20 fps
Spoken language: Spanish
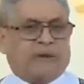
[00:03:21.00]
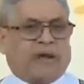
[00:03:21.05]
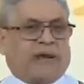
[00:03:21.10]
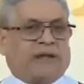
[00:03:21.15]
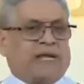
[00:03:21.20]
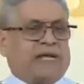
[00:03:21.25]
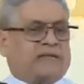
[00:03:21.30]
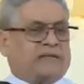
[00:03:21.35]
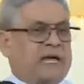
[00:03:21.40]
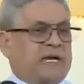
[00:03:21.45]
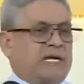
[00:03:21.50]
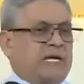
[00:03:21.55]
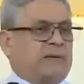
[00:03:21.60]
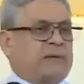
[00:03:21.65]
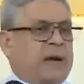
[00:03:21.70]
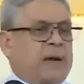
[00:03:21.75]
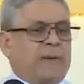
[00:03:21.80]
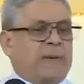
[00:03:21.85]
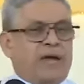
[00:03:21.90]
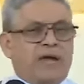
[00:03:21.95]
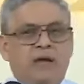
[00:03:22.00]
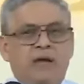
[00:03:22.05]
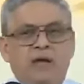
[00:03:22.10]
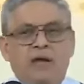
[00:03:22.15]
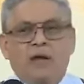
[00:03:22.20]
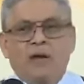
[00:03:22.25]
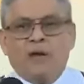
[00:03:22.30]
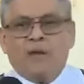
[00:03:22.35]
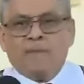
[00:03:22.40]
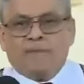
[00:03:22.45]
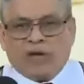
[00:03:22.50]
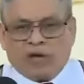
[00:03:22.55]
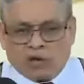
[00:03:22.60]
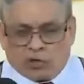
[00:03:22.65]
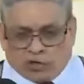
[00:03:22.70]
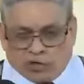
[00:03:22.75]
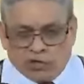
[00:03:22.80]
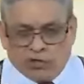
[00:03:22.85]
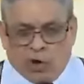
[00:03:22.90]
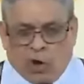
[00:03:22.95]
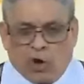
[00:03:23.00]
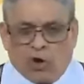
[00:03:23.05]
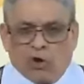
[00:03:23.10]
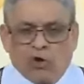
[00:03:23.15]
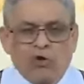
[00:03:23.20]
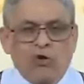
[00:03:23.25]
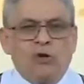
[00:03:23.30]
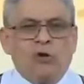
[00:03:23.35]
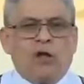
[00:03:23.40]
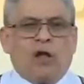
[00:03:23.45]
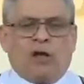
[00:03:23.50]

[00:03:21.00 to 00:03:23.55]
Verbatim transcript: librar de esta, líbrame, pero si no,